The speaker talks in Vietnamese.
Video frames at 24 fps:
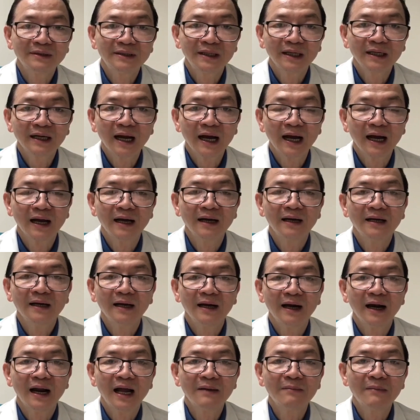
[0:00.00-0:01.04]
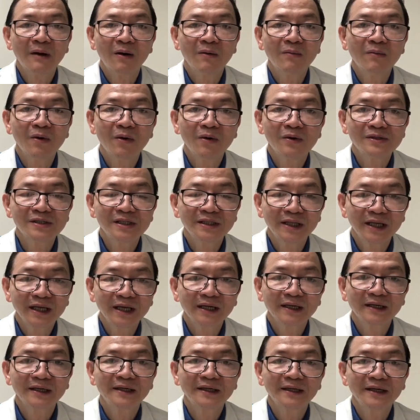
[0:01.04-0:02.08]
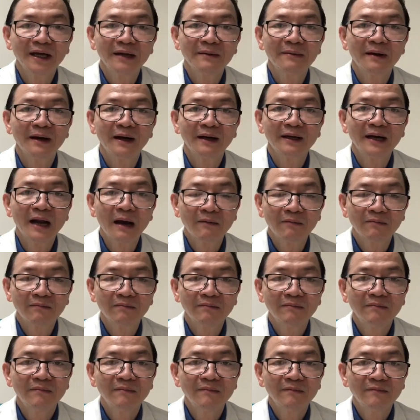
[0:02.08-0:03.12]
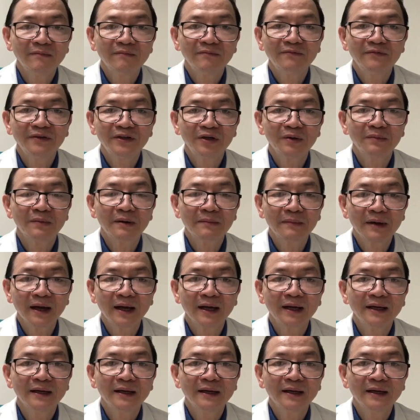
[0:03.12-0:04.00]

tức là lấy mẫu mô sinh thiết để mà đọc vi trùng hb